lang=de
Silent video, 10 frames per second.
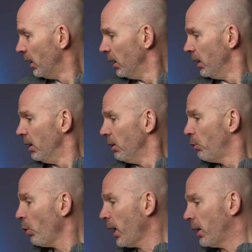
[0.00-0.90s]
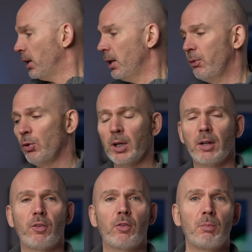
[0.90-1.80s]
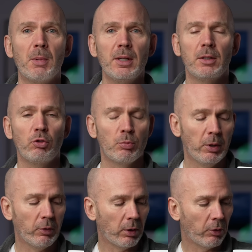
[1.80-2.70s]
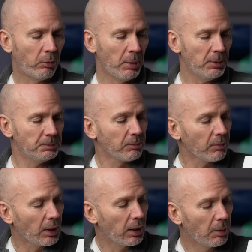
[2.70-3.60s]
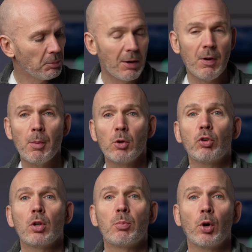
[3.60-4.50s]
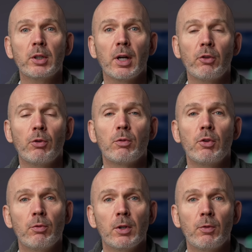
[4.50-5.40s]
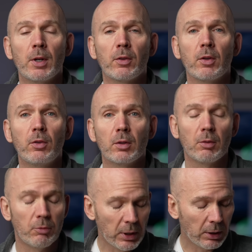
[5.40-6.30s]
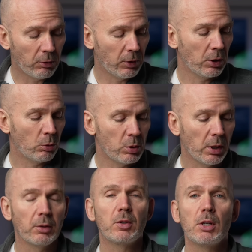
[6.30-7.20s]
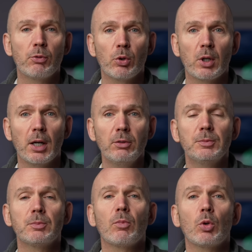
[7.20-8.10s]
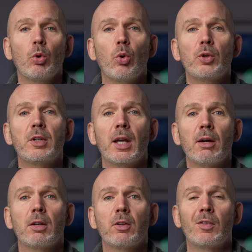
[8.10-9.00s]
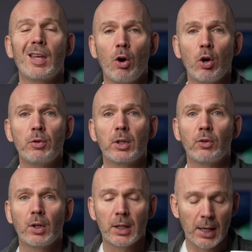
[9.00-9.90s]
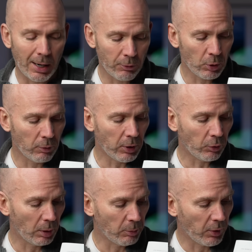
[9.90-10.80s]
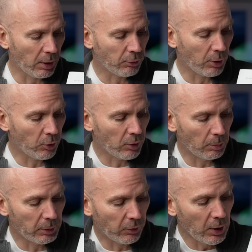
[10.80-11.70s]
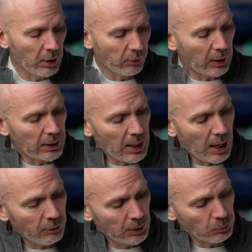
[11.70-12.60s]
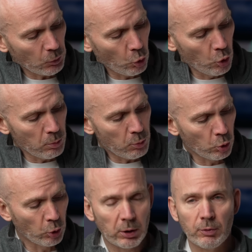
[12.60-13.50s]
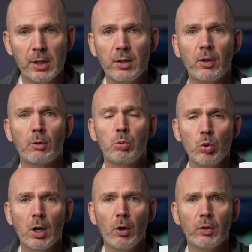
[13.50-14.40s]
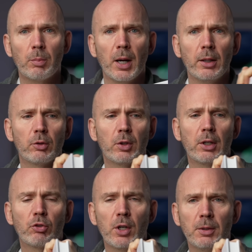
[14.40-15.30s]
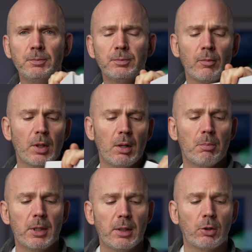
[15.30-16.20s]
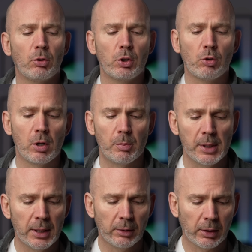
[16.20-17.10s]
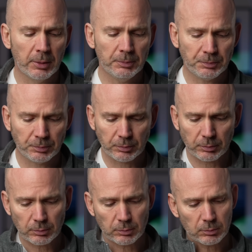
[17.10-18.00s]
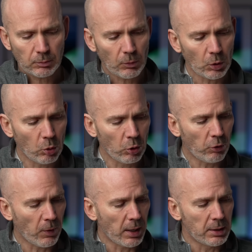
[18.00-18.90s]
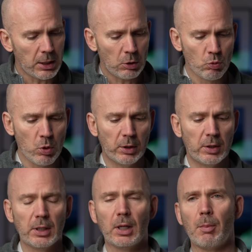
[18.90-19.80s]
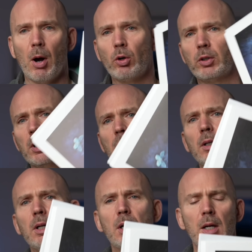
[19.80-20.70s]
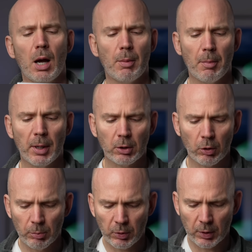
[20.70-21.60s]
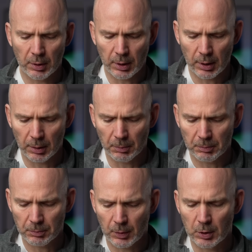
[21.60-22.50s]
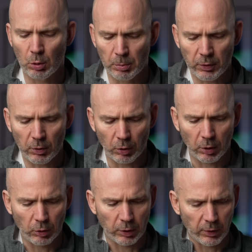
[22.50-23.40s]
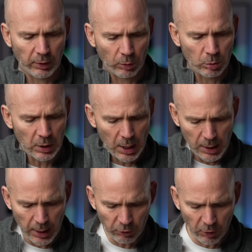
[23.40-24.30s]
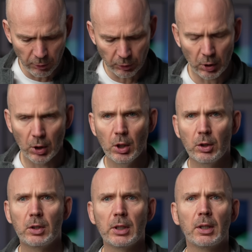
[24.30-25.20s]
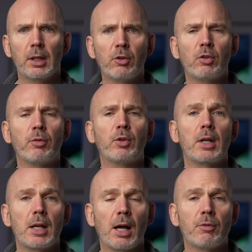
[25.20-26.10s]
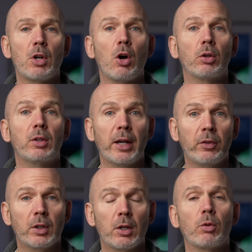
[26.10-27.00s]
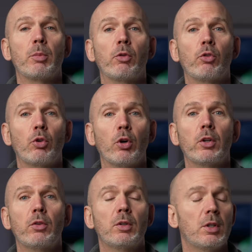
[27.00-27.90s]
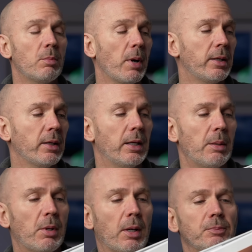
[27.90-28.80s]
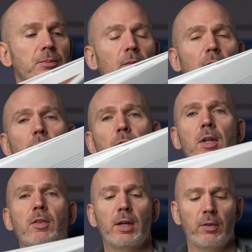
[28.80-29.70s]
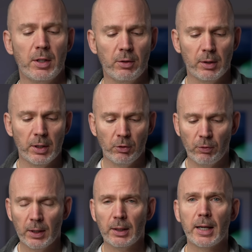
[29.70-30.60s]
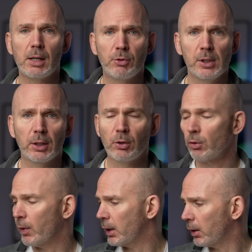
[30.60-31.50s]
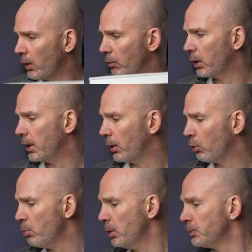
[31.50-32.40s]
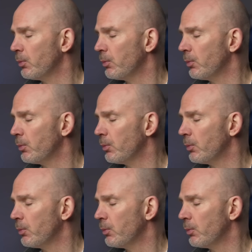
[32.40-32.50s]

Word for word: Florian, Florian Smith, nicht Schmidt, sondern Smith, ähm, der war aber schon im Podcast, wenn du wissen willst, wer das ist, ein wirklich, wirklich guter Tierfotograf. Und der ist sehr häufig in Skandinavien unterwegs und hat mit seiner Frau zusammen jetzt Skandinavien unberührte Wildnis als Buch rausgebracht, ein dicker Schinken, mit natürlich tollen Bildern drinnen. Und zwar nicht nur Tiere, aber auch Tiere. Aber er macht auch ein bisschen, äh, nicht ein bisschen, sondern sogar sehr, sehr gut Landschaft Tiere, Landschaft, Skandinavien, auch Text drin, so ein bisschen Stories, die die beiden da erlebt haben. Also wirklich sehr lesenswert. Kein Affiliate und so weiter, ist einfach ein netter Typ.